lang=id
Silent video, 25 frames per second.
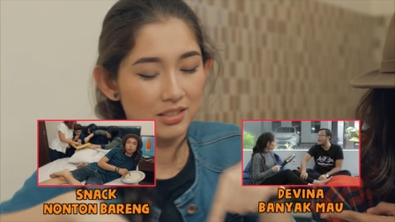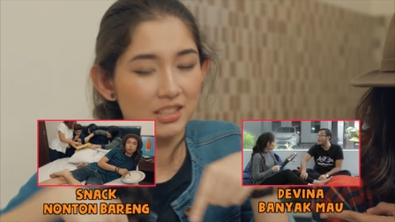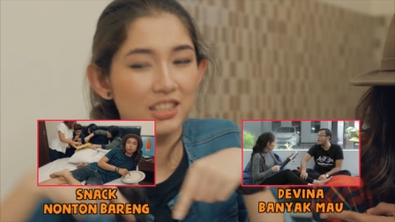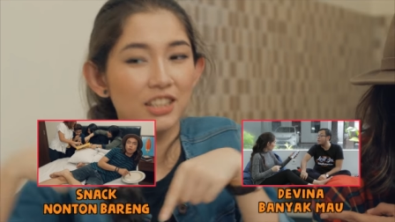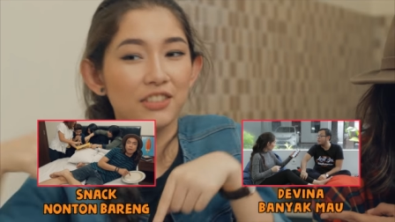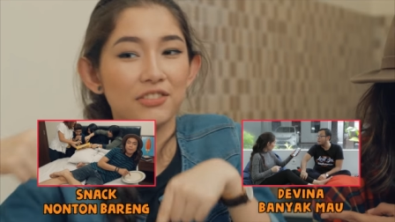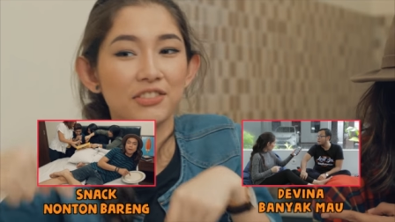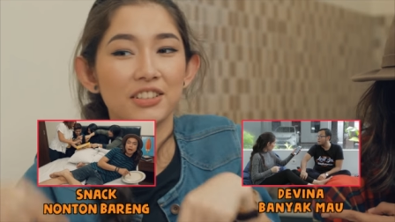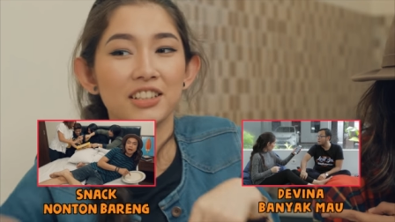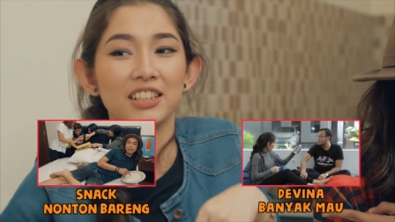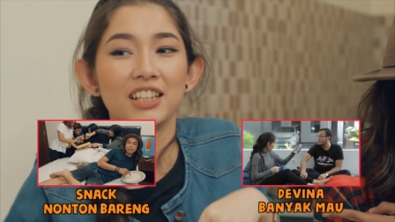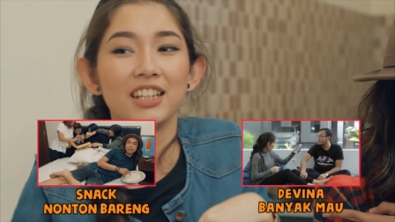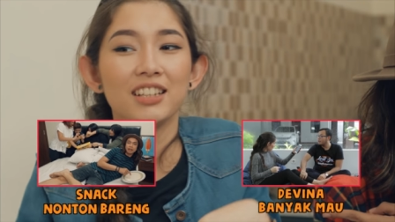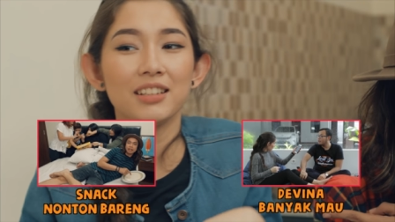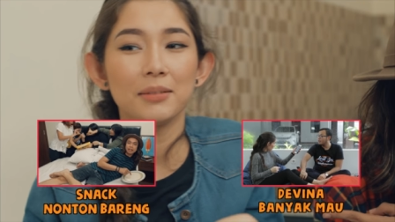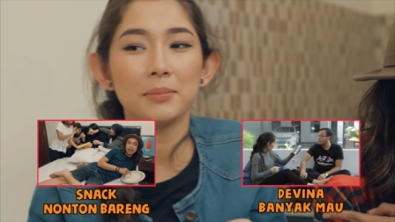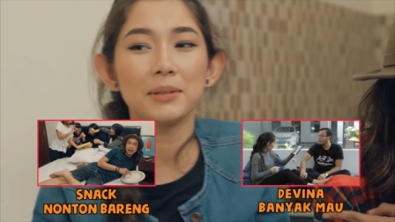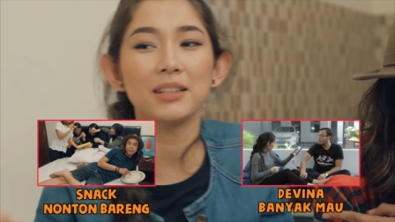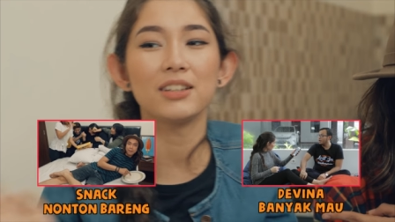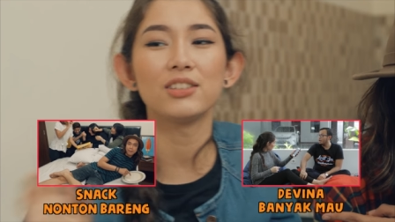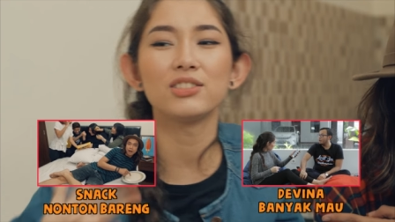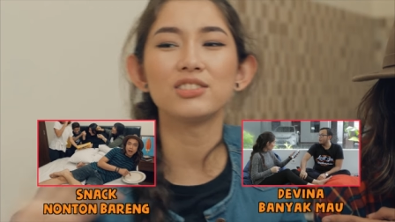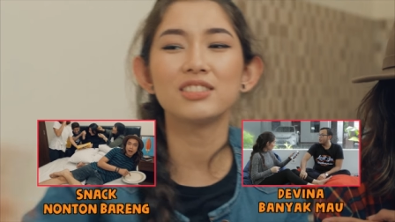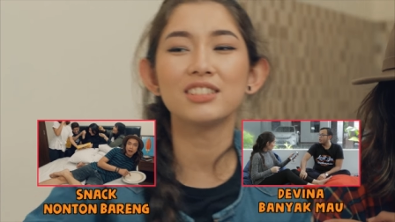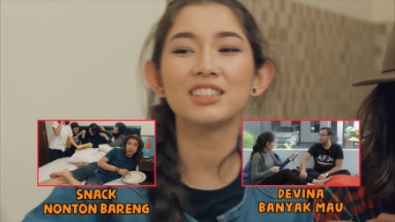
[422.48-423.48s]
Devina, tapi
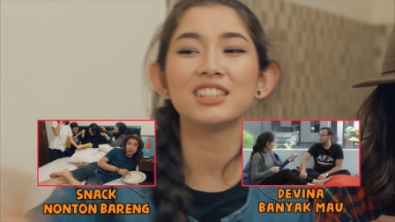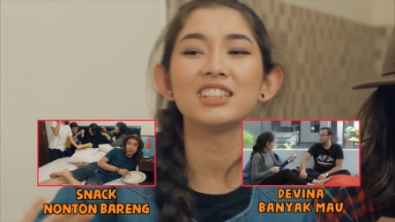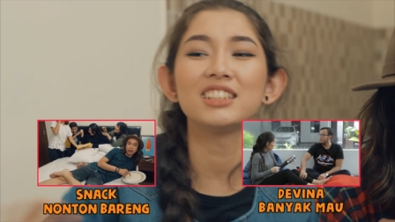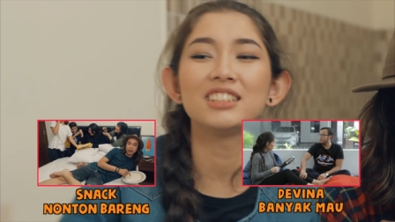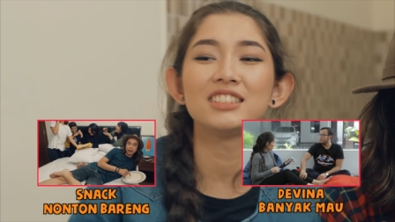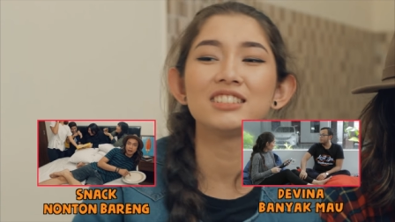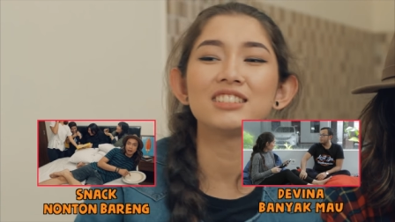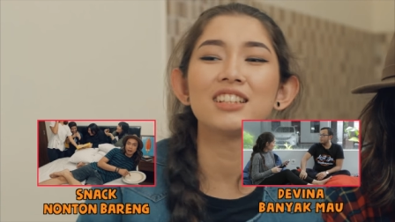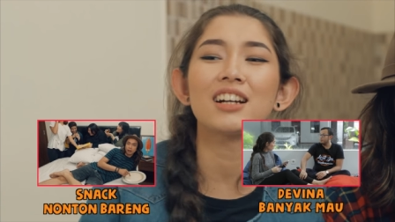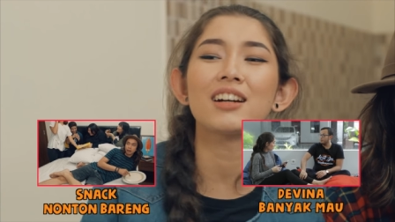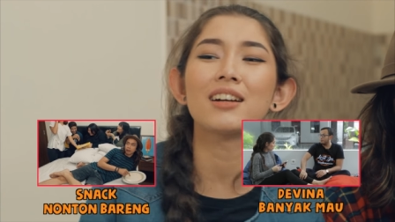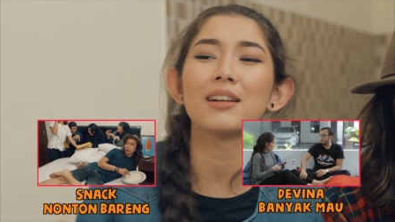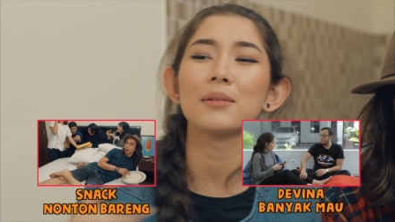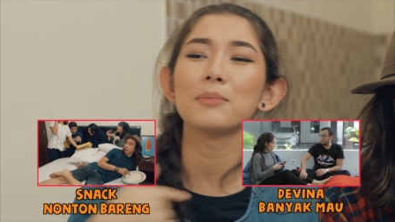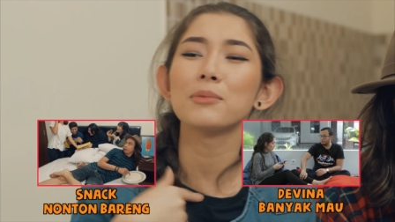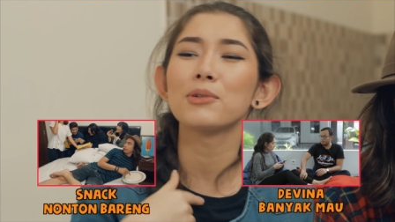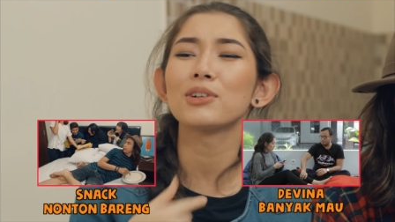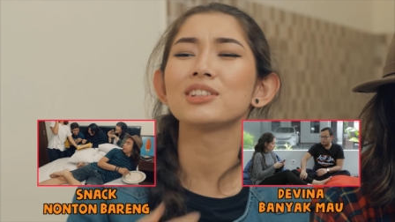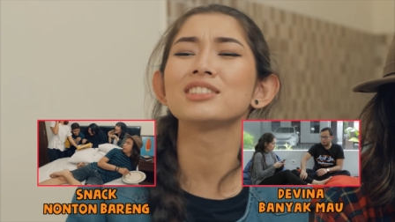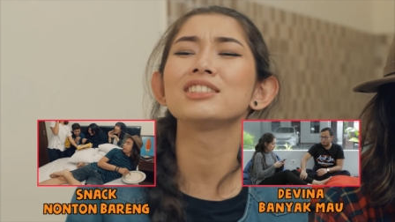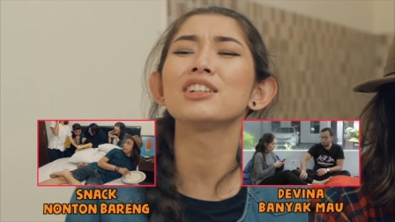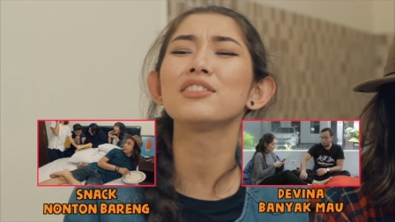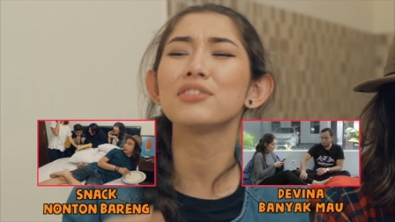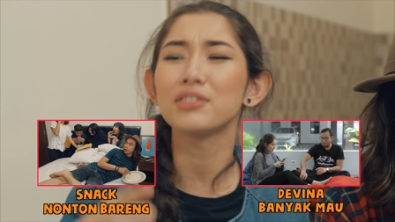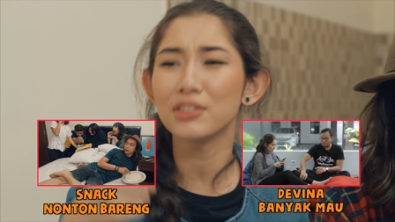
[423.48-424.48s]
nggak usah deh, Instagram gue
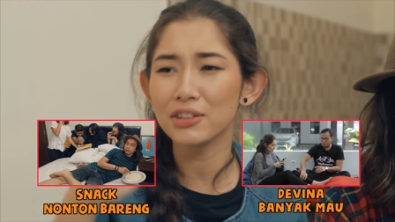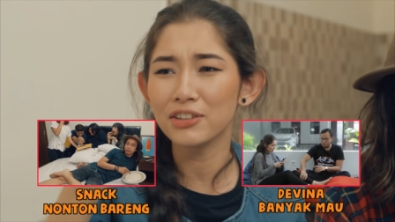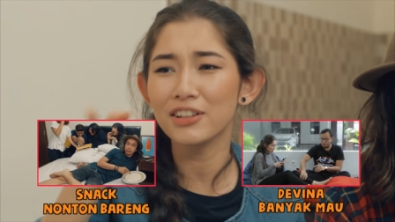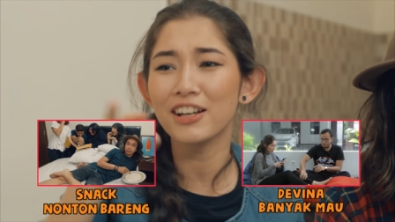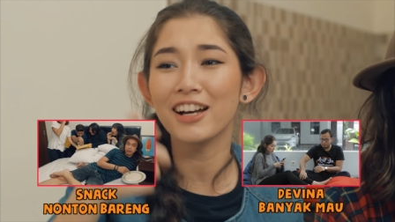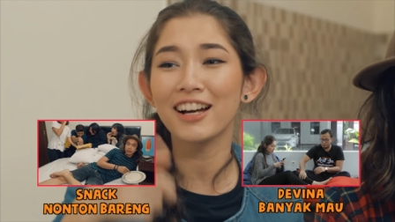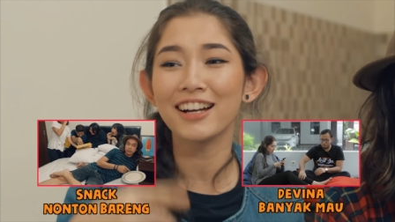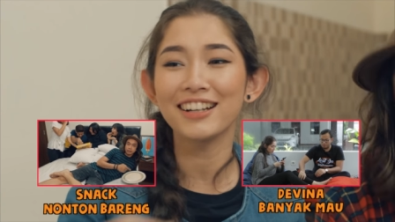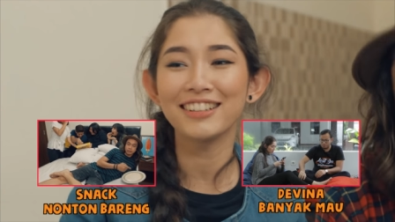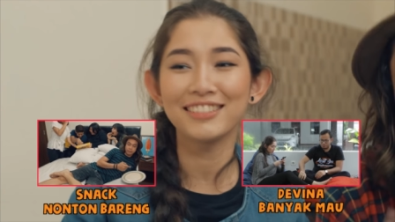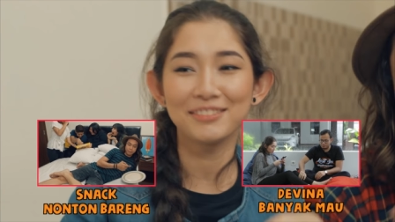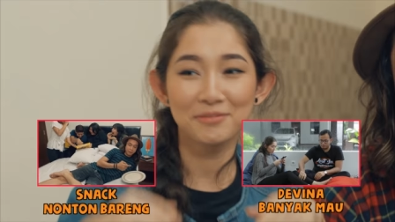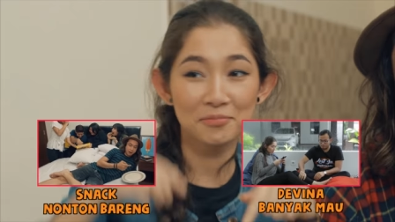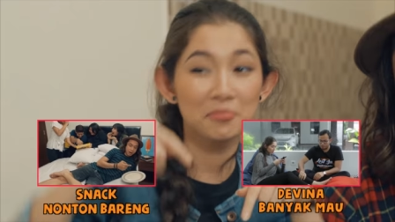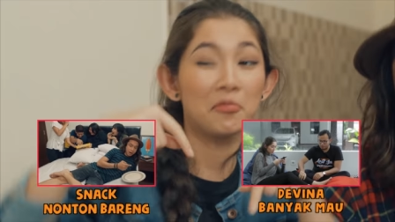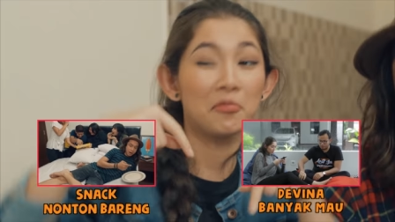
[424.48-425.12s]
aja follow ya. Oke.